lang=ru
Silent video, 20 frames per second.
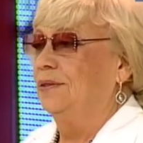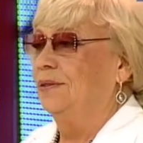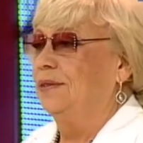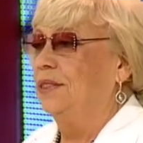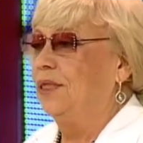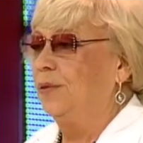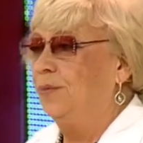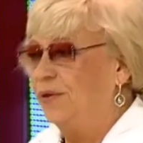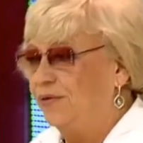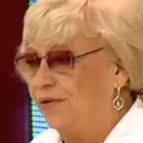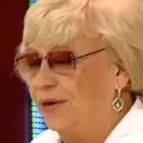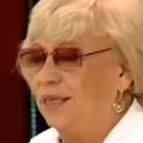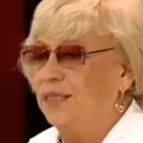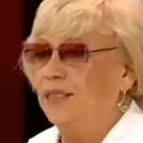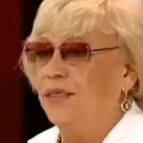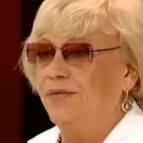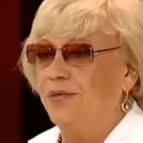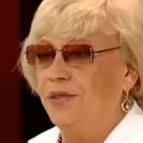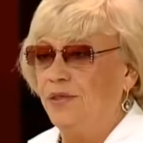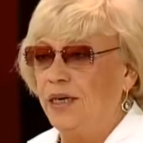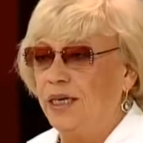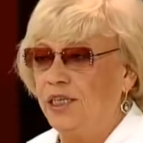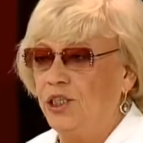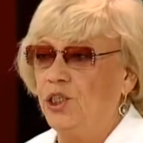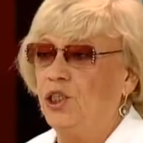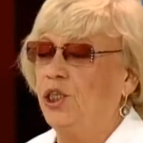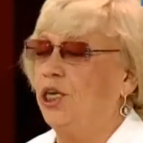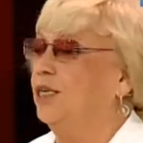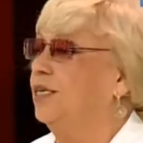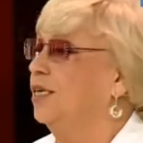добиваться
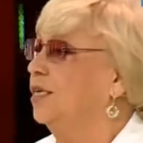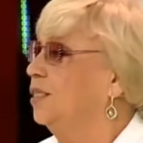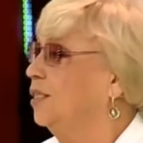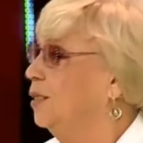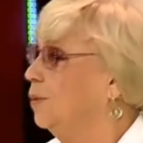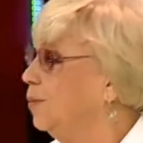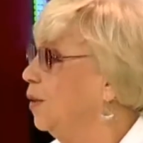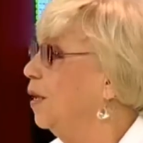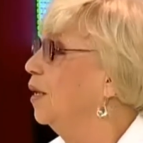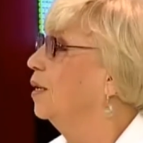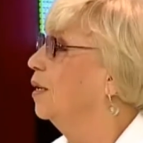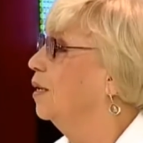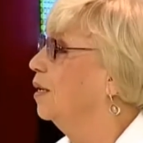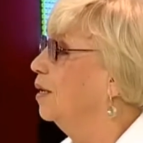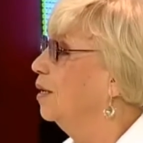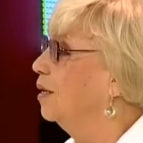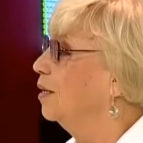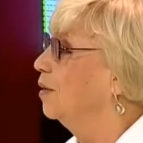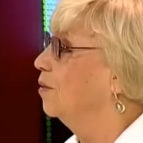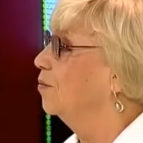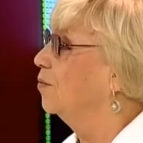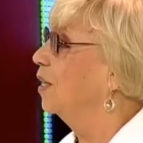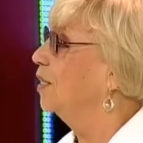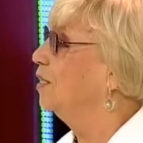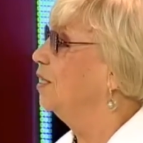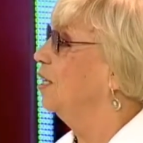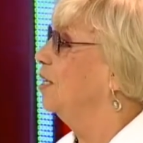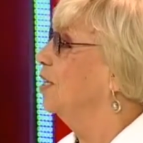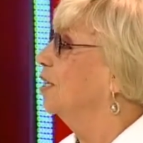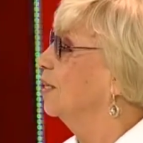возвращения земель и
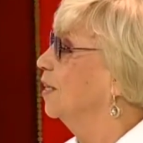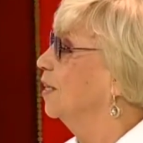владения